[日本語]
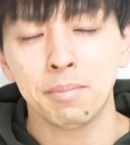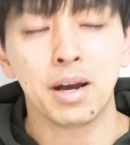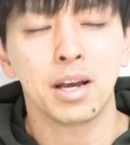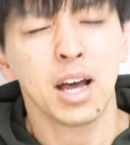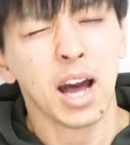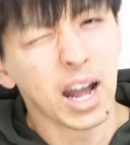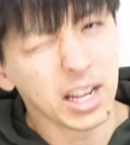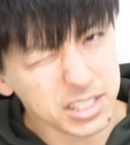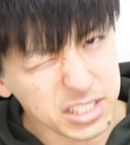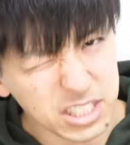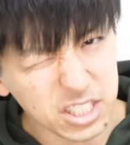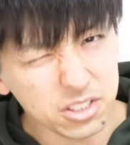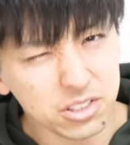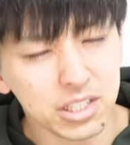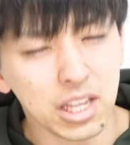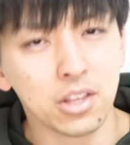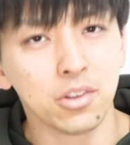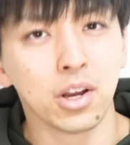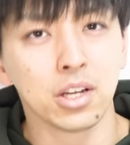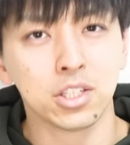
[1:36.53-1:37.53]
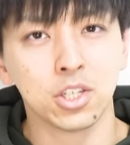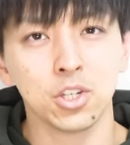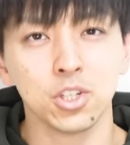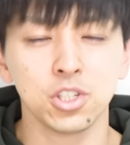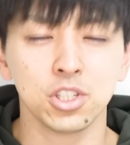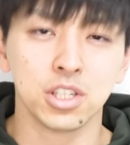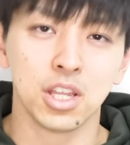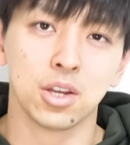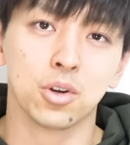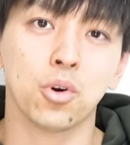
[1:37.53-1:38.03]
まあ、80点とか
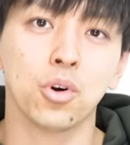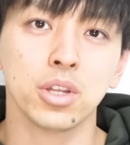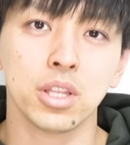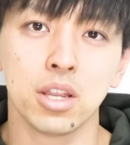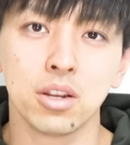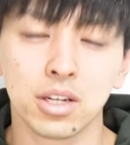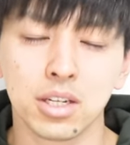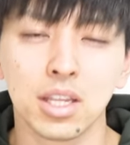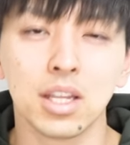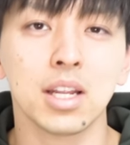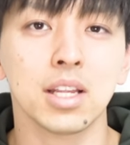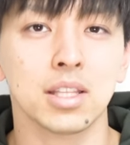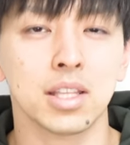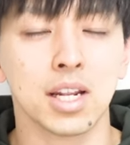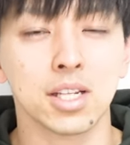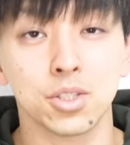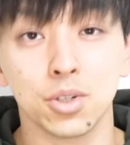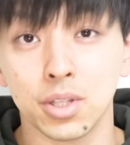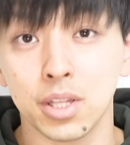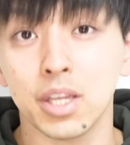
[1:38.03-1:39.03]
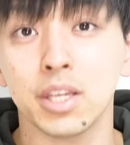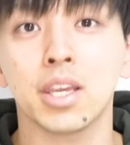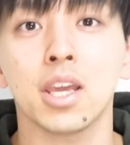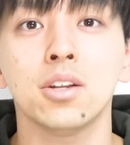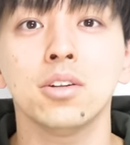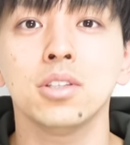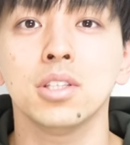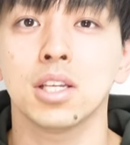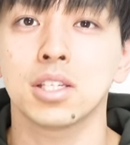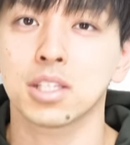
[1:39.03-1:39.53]
90点超えてる方だったらそれでいけ
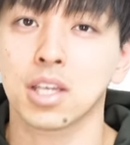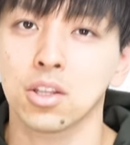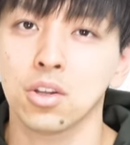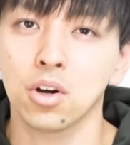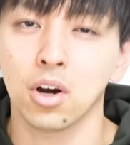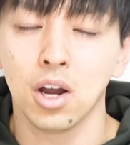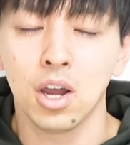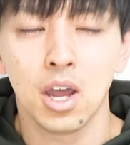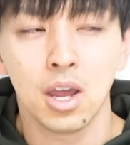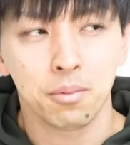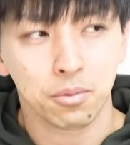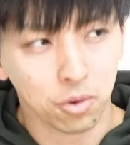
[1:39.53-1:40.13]
るんですけど、